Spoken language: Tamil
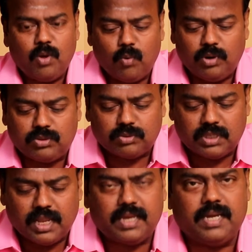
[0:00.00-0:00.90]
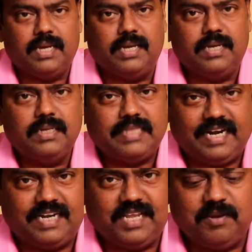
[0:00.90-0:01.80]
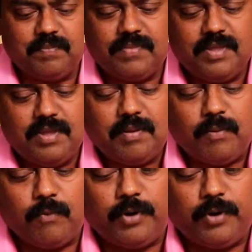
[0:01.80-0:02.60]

ஒரு துத்தநாக தகட்டையும் ஒரு